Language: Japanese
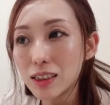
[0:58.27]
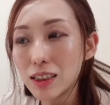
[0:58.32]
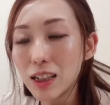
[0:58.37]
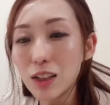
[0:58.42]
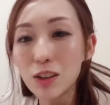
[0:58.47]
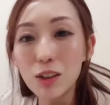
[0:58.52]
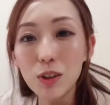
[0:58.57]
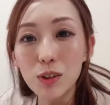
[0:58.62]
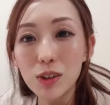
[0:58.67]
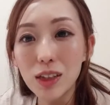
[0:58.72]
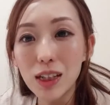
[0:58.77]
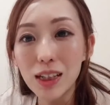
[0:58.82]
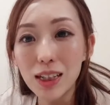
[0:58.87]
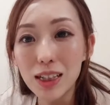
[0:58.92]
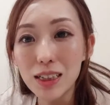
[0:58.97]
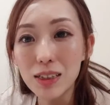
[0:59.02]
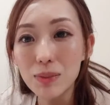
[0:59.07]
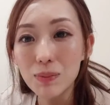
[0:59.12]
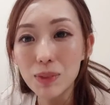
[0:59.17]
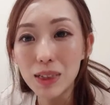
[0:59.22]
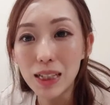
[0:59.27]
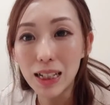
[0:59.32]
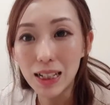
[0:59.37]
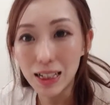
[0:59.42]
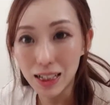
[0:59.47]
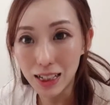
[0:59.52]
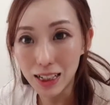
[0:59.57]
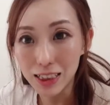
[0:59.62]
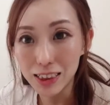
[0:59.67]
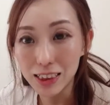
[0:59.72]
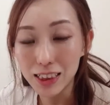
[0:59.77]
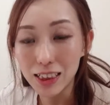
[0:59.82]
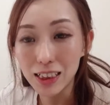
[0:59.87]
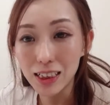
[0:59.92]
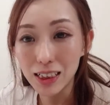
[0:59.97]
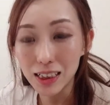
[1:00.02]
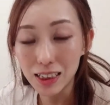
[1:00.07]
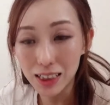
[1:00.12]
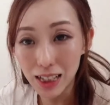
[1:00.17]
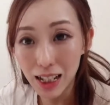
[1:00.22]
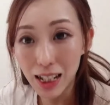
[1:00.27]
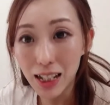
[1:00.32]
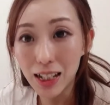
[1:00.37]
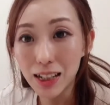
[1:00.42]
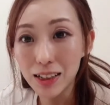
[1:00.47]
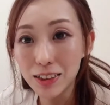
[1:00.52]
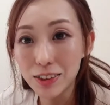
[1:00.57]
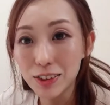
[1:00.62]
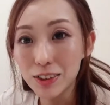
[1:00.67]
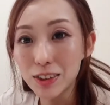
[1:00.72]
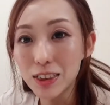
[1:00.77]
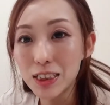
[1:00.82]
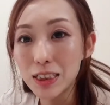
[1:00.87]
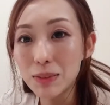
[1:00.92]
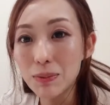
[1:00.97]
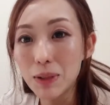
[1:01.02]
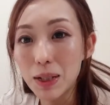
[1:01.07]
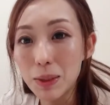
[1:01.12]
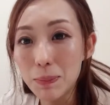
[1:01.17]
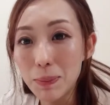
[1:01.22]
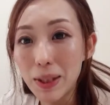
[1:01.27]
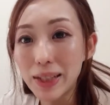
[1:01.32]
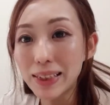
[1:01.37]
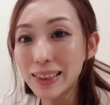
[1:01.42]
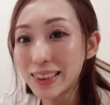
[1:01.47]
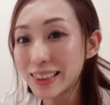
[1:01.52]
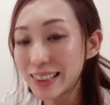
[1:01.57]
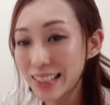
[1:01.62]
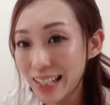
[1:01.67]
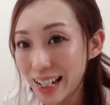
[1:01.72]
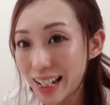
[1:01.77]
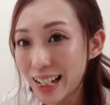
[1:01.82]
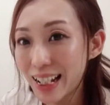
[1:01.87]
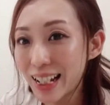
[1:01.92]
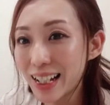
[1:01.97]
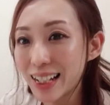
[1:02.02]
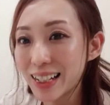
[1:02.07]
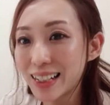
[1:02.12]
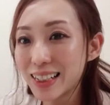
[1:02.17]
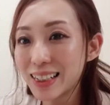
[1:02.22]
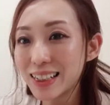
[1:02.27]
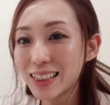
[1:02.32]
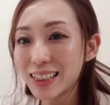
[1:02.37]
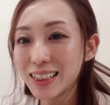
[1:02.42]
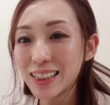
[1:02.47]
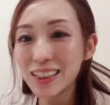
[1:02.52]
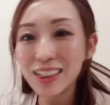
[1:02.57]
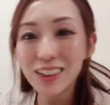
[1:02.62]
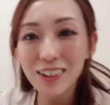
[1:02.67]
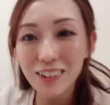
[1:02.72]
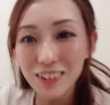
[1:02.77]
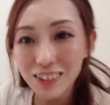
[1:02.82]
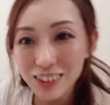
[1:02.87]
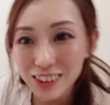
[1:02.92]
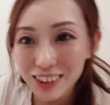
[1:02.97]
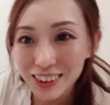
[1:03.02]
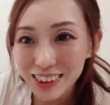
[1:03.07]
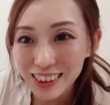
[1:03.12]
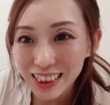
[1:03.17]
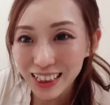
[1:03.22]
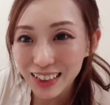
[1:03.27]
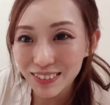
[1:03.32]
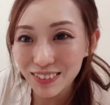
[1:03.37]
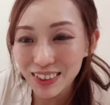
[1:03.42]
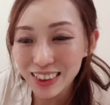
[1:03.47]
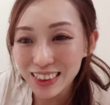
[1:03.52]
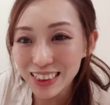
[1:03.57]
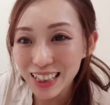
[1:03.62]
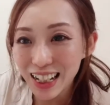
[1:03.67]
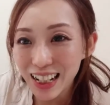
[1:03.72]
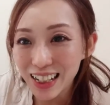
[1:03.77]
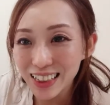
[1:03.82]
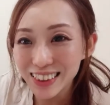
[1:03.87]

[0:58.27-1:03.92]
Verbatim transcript: 出る予定ですみたいな感じで12時まで待って購入してきました